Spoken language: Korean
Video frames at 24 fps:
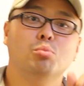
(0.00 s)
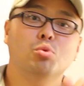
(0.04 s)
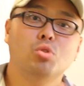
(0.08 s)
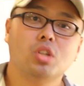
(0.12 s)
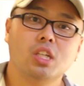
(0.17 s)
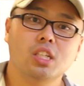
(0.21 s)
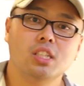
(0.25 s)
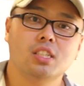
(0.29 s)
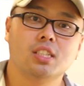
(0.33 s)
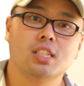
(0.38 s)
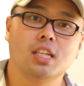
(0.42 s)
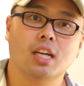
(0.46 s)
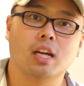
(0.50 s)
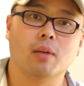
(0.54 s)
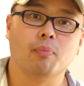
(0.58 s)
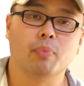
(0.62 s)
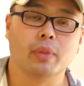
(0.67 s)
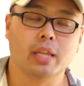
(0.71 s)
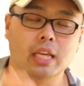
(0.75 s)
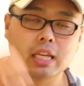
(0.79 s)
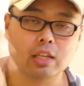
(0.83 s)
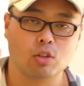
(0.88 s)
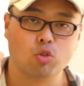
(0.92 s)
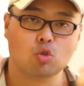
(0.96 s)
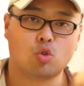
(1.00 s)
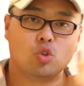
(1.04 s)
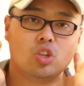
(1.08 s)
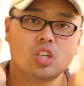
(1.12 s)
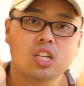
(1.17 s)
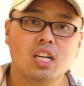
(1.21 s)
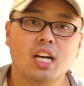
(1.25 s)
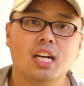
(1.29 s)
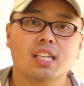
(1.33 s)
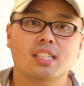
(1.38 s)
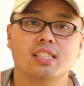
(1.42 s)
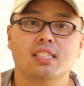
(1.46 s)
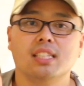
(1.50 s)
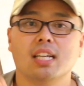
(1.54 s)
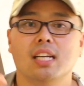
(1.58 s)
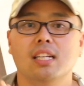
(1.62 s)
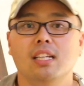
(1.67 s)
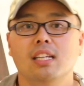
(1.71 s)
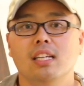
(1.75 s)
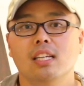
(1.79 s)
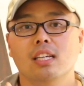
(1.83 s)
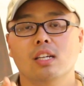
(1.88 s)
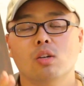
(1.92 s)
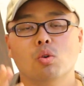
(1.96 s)
묶인 채 예, 귀가
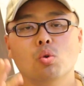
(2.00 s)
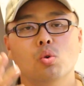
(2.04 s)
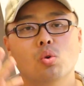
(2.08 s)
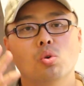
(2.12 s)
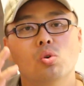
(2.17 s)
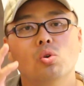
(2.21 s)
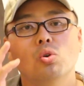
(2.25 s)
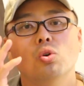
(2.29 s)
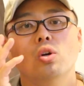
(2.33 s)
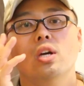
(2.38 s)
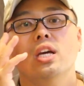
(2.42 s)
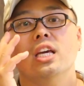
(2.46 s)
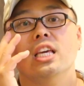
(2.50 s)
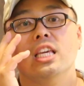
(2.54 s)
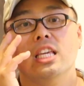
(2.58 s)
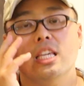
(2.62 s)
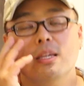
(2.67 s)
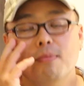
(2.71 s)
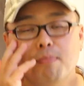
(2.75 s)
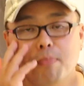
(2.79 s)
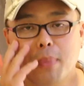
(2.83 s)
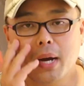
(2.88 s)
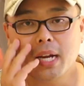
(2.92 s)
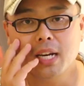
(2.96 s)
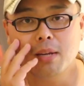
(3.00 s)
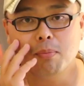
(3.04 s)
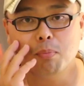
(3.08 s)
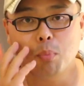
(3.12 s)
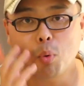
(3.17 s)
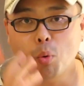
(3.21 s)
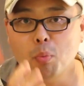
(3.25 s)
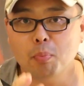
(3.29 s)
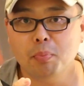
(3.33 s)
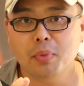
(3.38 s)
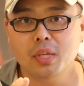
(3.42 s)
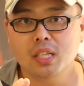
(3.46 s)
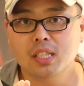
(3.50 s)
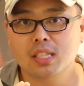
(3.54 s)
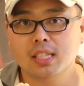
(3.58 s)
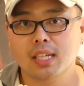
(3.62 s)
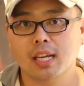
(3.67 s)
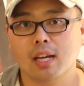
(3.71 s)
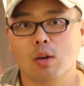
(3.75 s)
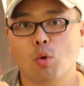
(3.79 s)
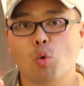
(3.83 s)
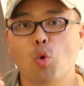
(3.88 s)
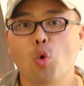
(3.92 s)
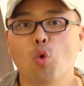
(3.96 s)
잘리고 이빨이 뽑힌
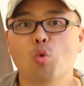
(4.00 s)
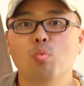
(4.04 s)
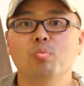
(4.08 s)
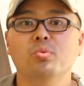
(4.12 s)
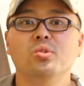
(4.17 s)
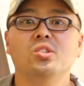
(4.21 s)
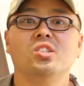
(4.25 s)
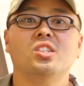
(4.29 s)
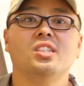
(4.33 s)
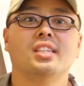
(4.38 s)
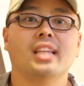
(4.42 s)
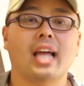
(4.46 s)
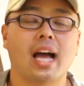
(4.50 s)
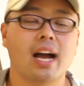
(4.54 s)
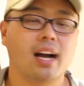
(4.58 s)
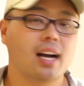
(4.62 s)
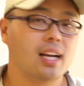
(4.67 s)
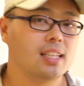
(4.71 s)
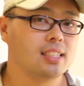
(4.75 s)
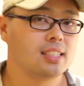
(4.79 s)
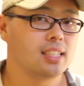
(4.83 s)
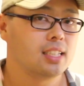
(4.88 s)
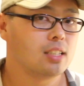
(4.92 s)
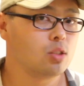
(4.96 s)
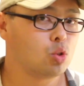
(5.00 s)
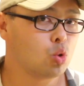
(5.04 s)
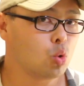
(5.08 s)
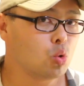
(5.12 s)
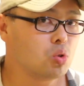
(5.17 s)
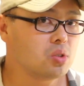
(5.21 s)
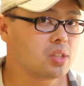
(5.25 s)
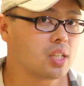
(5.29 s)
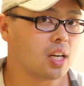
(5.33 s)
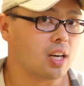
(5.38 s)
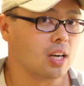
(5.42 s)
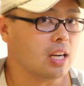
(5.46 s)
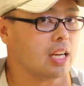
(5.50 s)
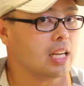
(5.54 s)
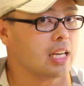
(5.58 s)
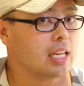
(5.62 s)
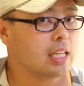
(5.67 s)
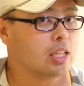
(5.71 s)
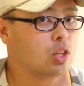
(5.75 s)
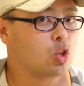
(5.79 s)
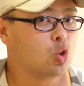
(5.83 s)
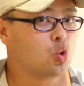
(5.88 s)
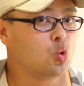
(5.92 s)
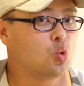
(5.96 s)
채 고문을 당한 채 총살
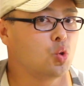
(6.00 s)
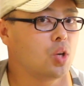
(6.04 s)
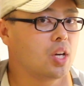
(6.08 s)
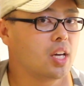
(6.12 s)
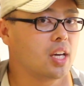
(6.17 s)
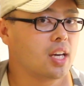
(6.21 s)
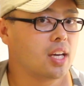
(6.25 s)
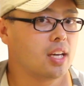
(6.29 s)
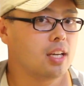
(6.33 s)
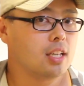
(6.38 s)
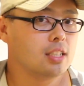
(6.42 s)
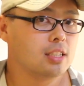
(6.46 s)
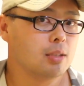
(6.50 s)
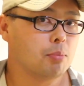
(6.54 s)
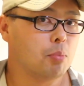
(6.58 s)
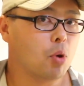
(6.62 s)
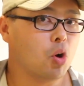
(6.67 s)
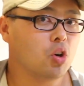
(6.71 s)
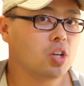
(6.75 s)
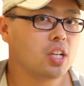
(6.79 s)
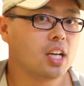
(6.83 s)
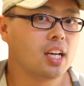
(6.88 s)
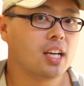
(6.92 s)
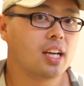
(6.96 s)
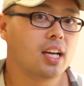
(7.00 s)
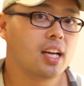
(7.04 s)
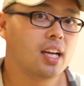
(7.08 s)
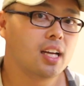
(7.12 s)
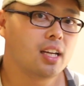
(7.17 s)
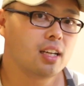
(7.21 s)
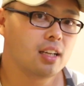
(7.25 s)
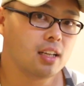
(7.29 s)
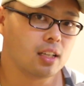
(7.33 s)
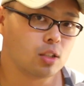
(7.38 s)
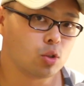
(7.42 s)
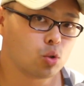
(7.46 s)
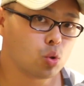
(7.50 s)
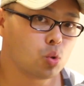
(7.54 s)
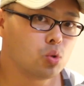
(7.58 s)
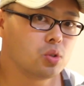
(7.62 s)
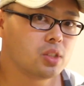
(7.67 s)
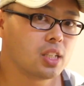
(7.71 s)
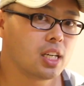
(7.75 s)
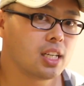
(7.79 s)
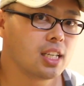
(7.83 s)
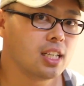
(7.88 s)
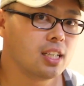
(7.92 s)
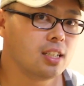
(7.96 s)
뒤에 이제 머리에 예,
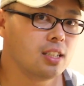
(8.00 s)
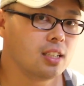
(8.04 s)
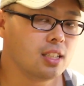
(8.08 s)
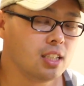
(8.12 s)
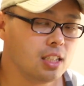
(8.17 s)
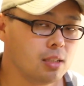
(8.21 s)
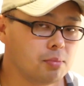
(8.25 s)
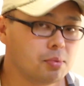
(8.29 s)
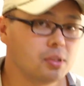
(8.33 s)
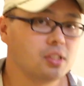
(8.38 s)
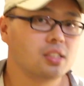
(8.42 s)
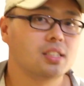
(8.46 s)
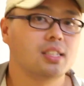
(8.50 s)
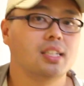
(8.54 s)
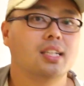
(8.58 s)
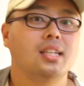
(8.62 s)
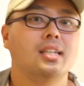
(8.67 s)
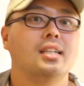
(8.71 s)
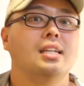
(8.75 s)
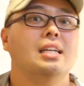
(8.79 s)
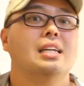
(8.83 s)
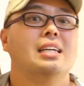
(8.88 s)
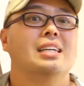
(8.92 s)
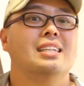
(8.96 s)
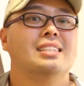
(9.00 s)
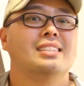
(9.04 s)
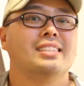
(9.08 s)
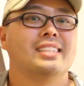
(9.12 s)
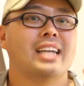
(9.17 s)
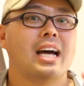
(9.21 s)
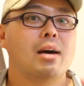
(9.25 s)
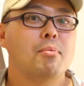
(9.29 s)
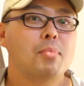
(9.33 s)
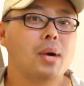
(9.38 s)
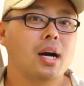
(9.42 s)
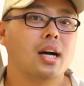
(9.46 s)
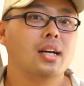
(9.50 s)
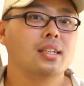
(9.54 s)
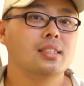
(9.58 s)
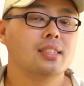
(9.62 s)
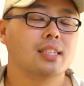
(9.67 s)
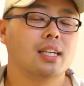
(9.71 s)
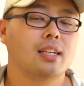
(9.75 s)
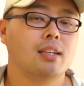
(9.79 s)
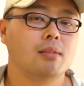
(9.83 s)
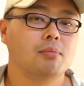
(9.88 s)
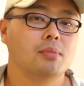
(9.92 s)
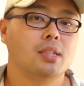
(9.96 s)
총상을 입은 채 사망한
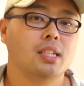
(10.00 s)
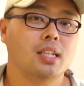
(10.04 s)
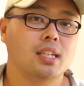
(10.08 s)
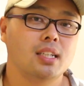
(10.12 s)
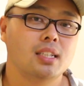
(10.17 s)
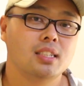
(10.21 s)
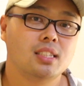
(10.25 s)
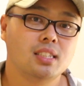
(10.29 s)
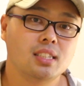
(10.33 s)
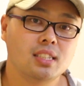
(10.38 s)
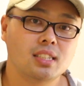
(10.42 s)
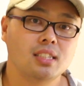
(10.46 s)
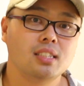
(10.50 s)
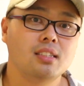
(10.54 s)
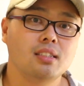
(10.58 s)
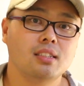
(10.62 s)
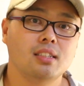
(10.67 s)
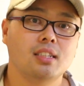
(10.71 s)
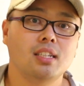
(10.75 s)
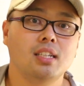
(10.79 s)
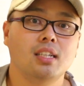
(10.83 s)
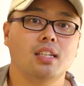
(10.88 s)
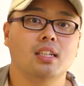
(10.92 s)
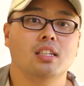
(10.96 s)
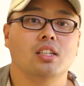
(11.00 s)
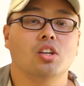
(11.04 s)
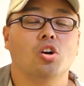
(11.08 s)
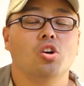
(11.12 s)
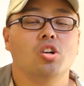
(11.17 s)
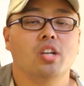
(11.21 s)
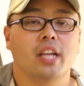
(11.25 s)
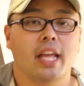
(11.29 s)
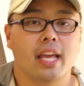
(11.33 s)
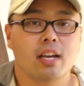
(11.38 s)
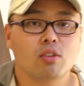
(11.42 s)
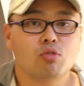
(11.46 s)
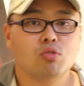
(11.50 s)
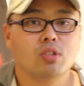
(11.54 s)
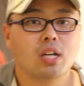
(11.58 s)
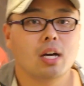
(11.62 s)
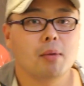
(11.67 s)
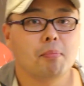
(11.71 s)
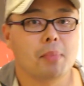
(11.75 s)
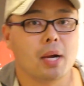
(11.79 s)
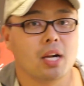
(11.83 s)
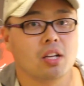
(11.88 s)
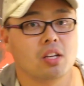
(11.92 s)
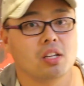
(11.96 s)
사람들의 시신들이
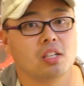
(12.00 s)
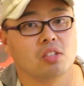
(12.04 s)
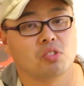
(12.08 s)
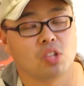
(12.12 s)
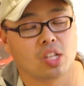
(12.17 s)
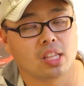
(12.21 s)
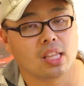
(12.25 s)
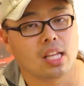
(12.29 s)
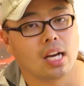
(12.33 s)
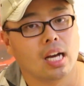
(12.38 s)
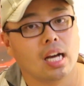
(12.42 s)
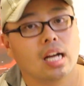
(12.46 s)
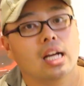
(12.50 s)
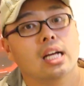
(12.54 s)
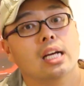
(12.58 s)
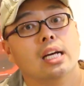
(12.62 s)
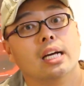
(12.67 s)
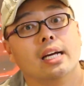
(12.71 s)
14구나 발견이 됐다.